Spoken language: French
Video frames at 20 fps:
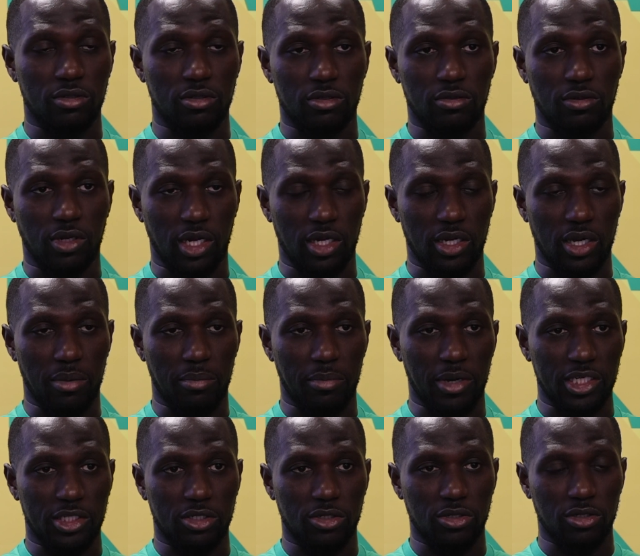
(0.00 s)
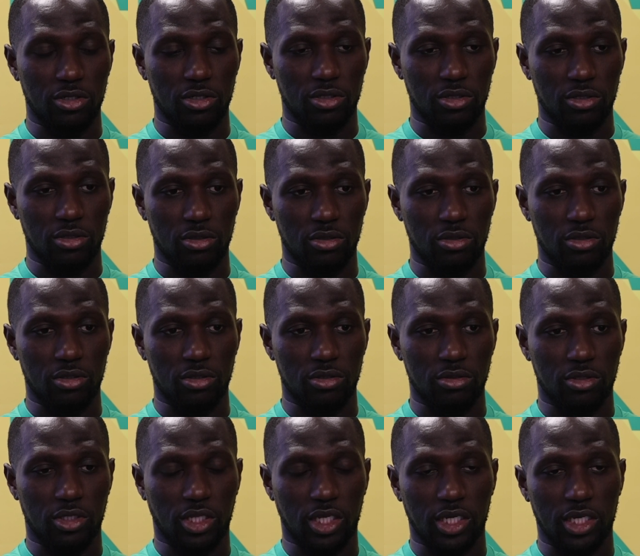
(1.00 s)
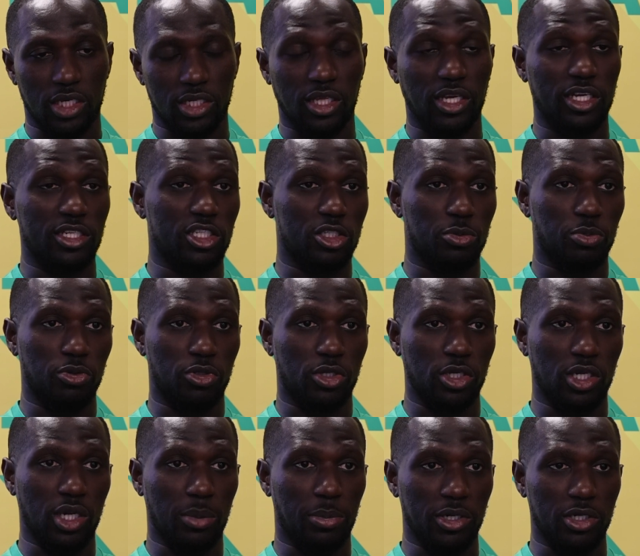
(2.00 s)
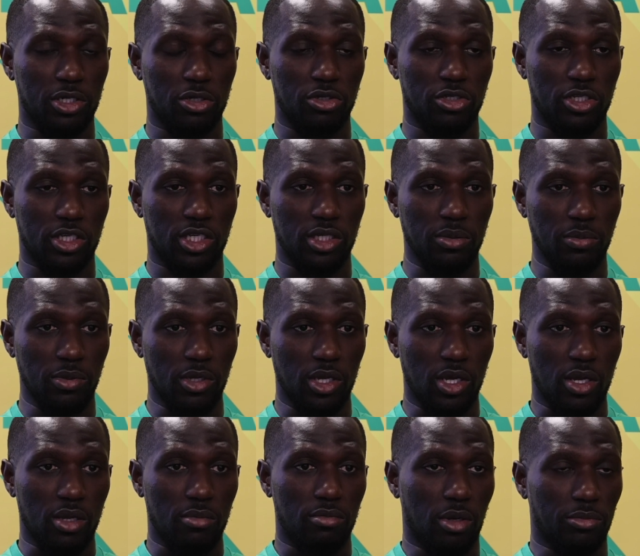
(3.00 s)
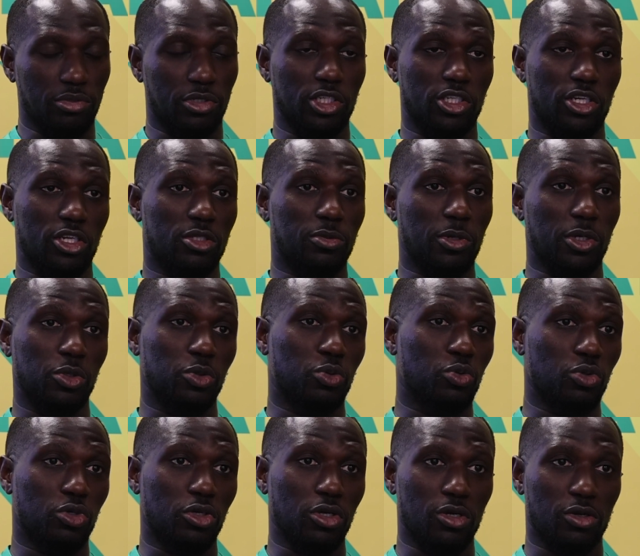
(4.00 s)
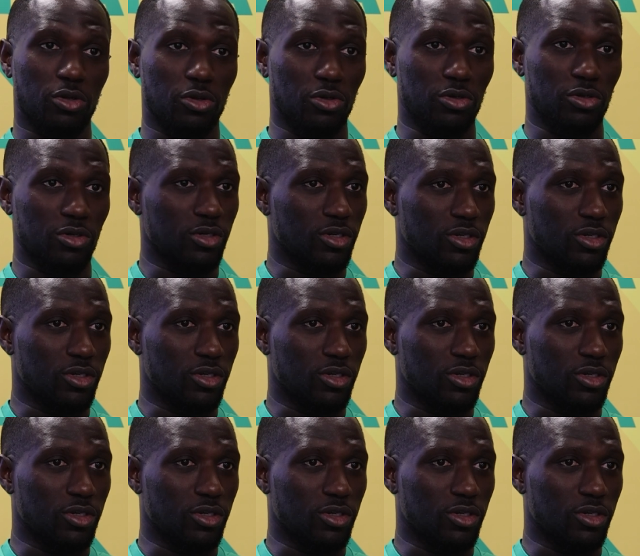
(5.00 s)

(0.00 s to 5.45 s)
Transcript: voilà, un match très, très disputé de la part des deux équipes, même si j'espère de tout cœur que